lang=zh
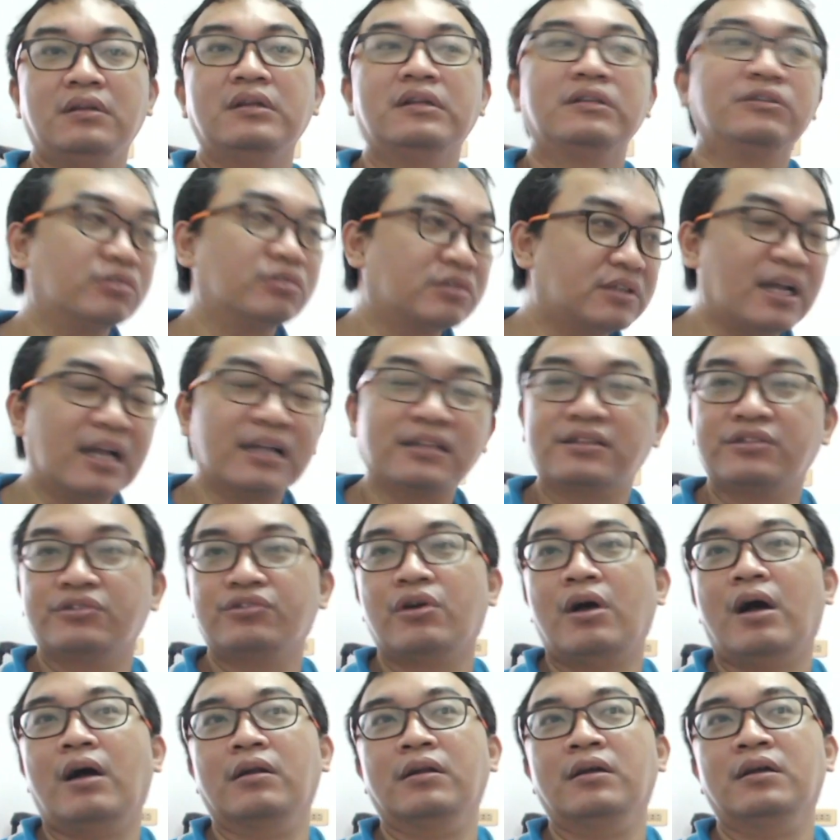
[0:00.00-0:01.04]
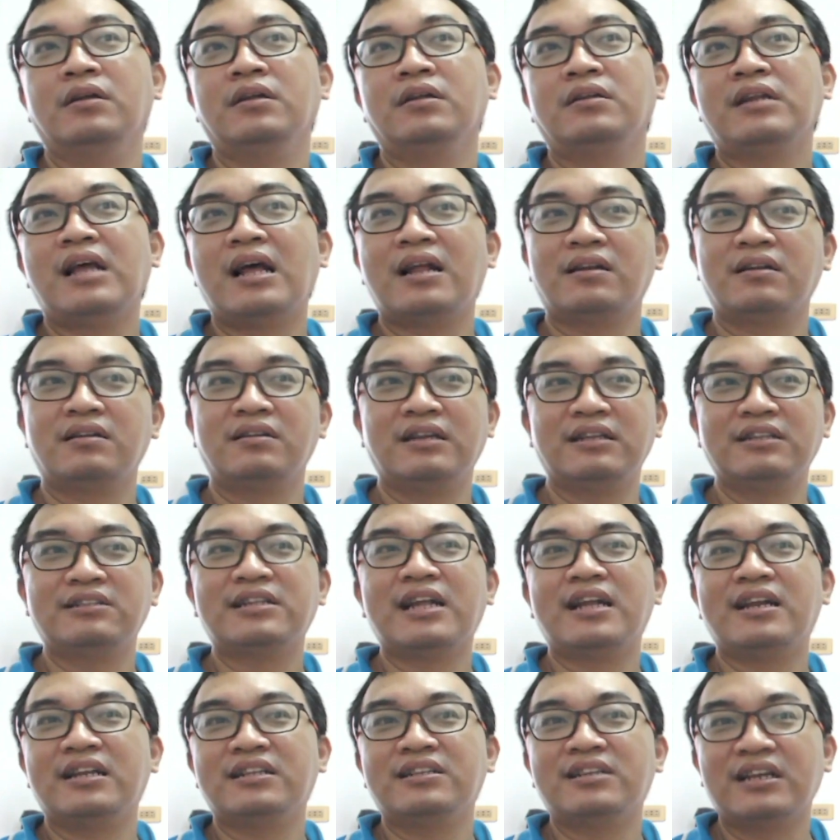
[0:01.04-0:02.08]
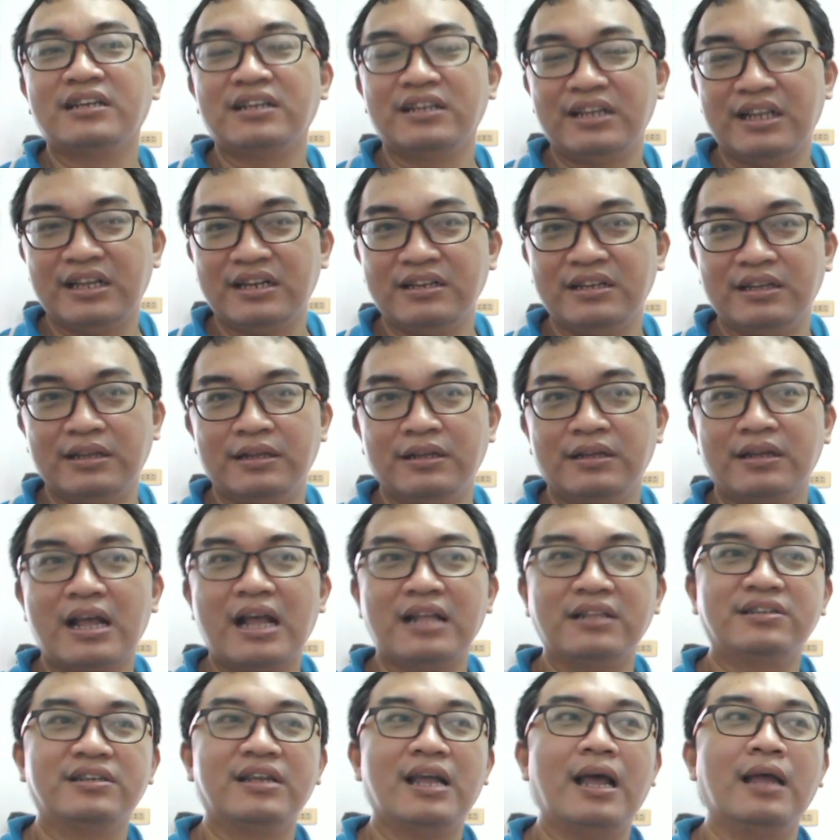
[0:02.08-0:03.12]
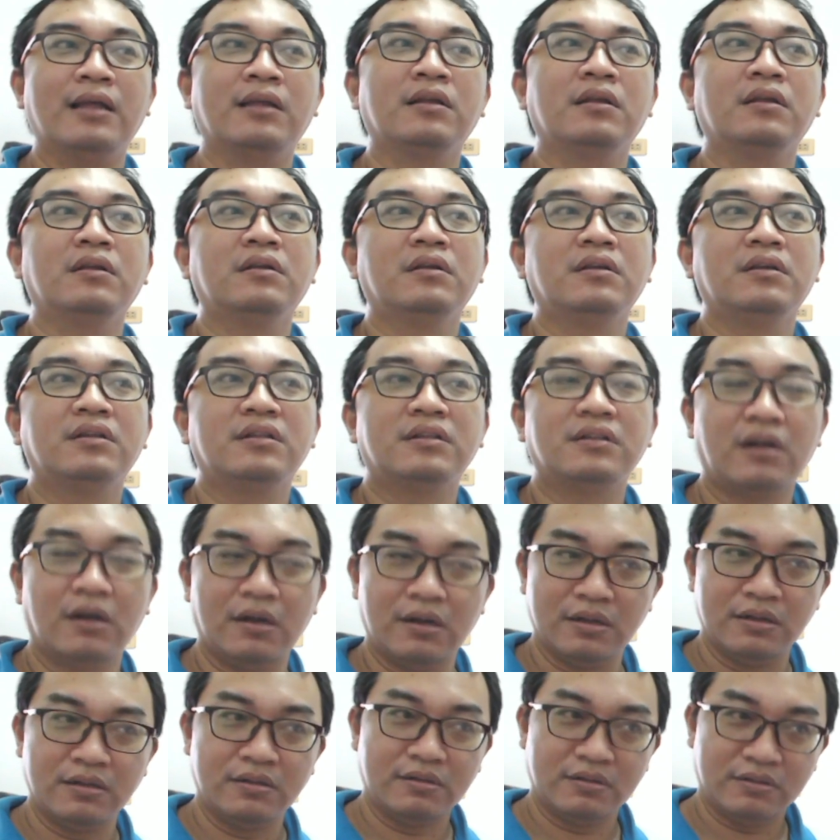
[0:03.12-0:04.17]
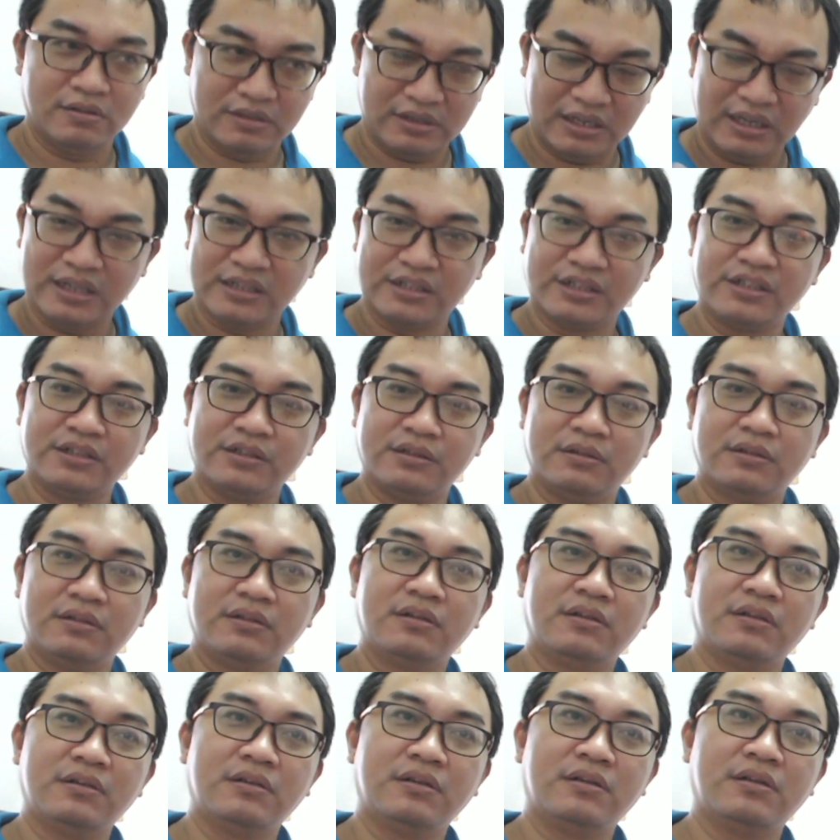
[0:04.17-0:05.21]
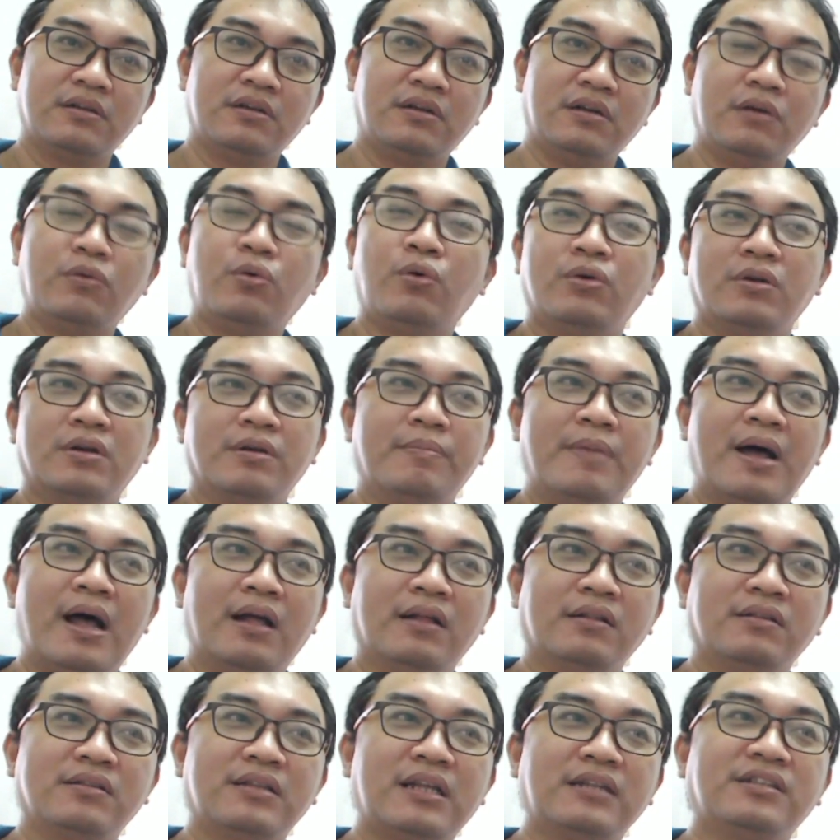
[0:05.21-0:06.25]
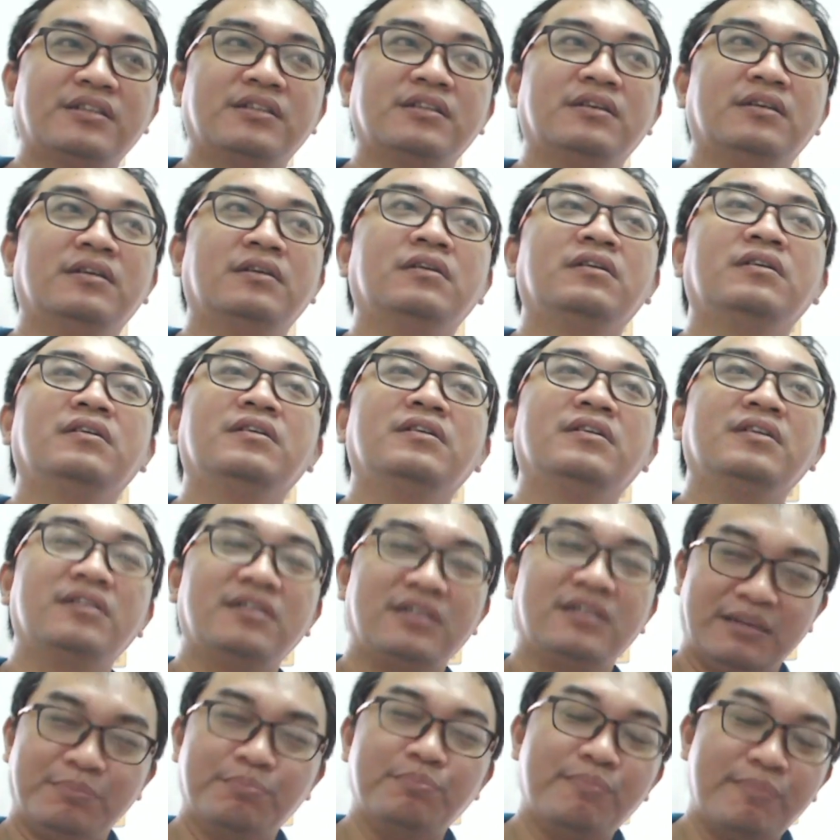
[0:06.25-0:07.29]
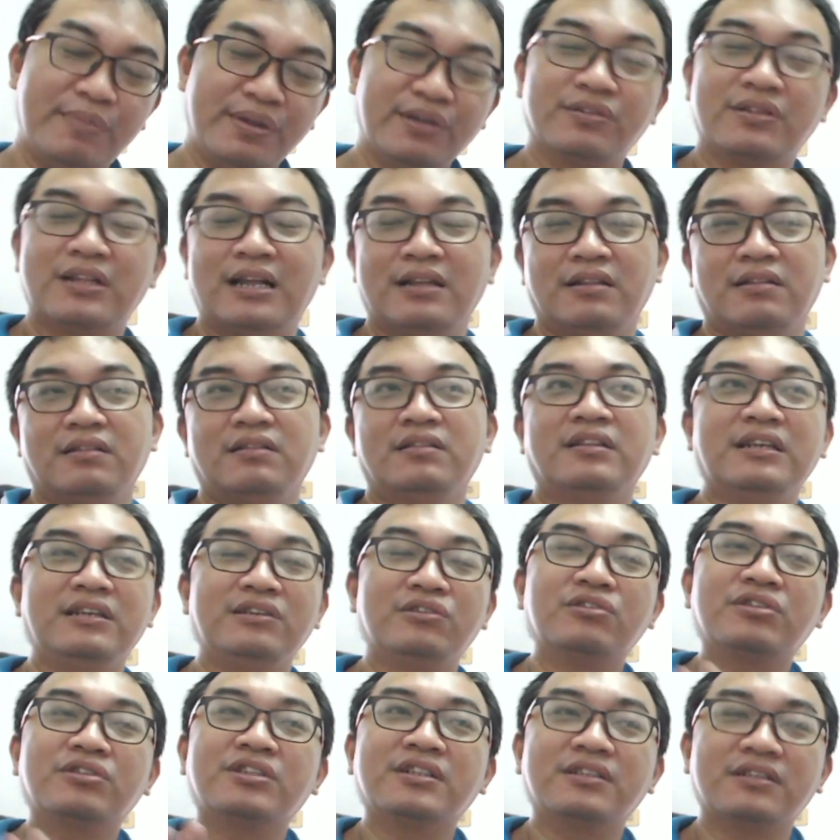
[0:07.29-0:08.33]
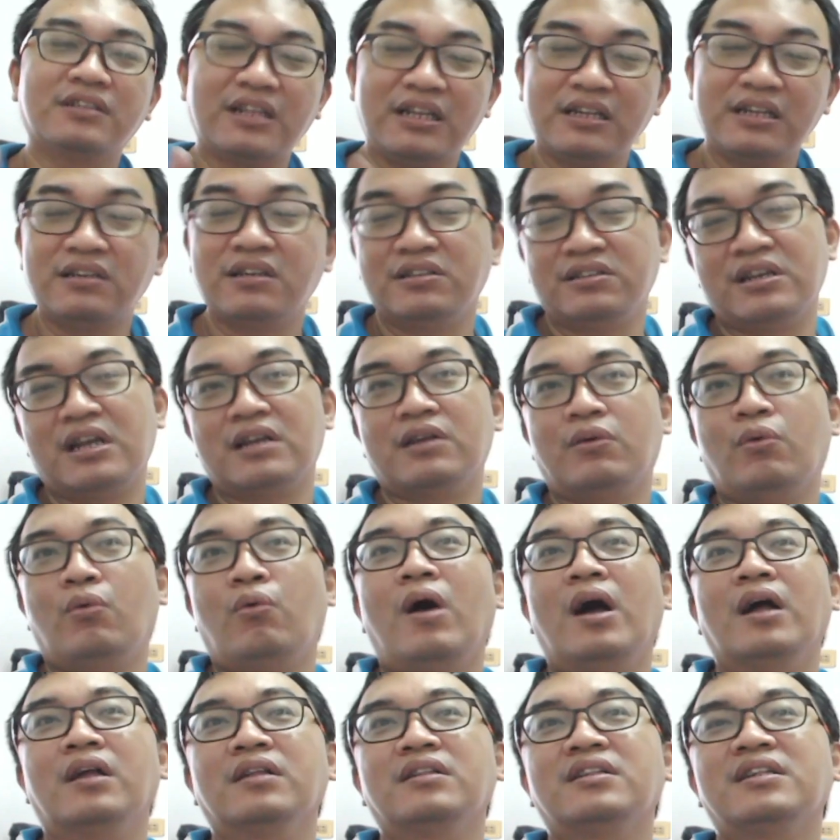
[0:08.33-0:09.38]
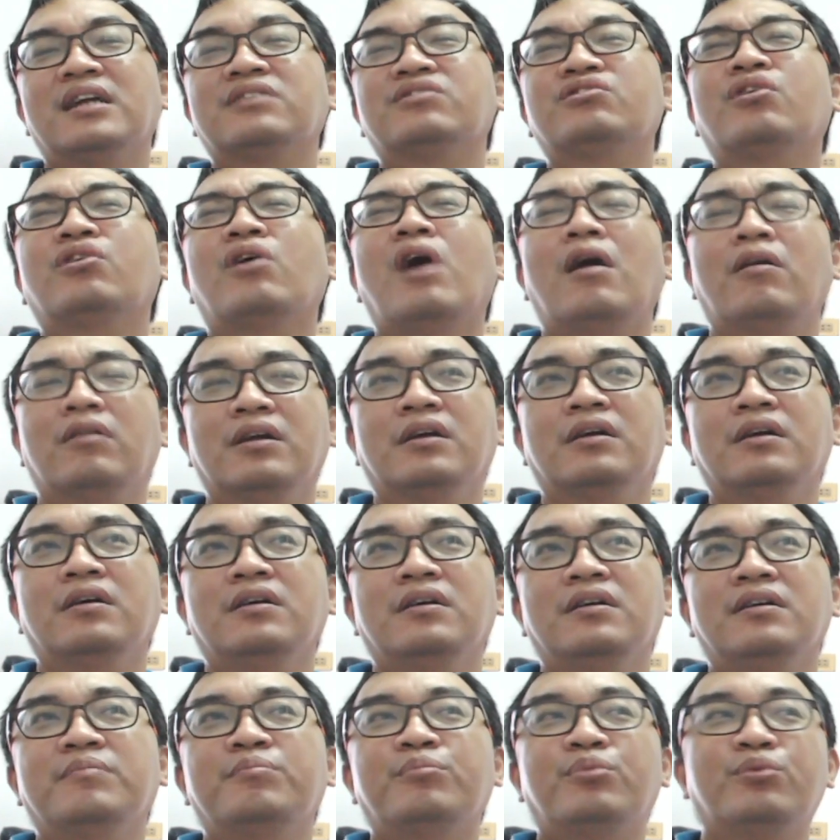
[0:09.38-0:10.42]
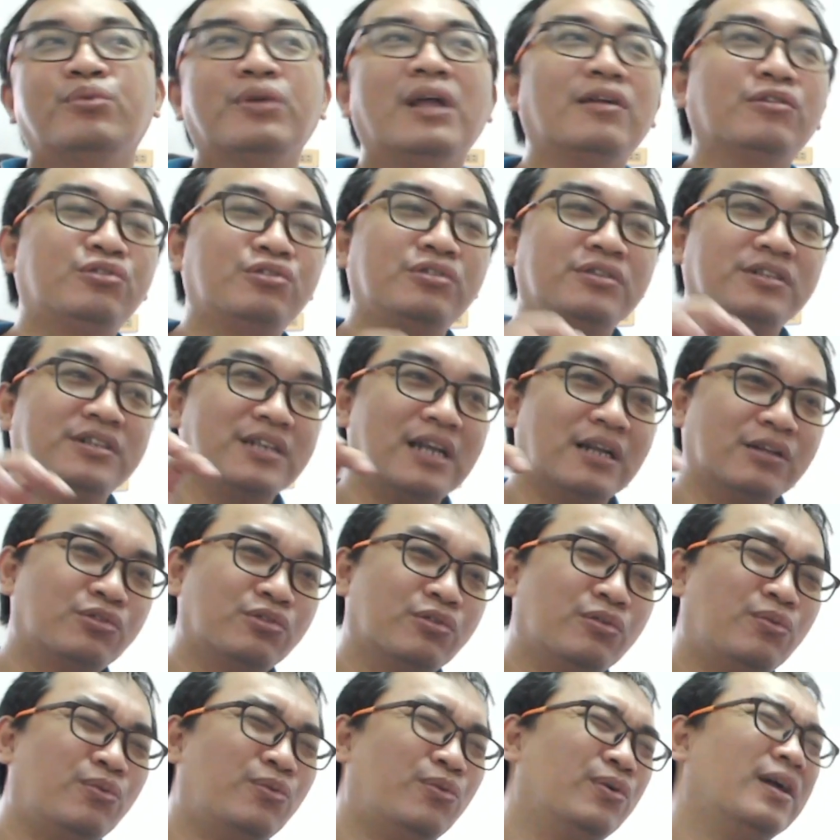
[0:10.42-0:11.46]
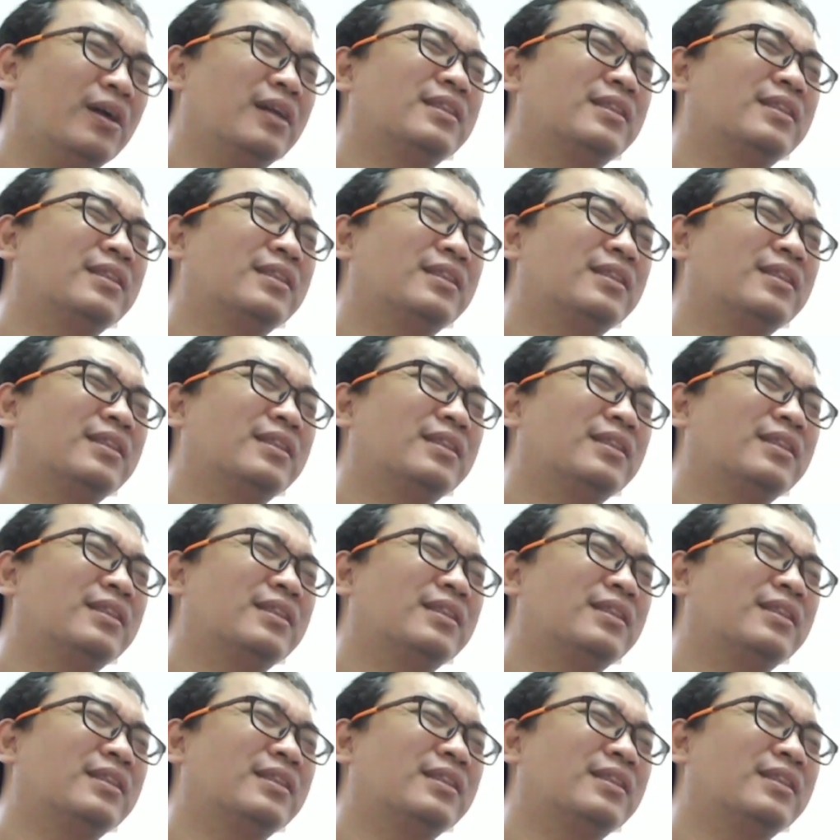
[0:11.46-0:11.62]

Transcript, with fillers: 就这样子就好了。那人在人家的眼里看起来，哦，你也是合伙人嘛。但是呢，你没有在，你就是听人家的话，这样就好了。不要去想说我要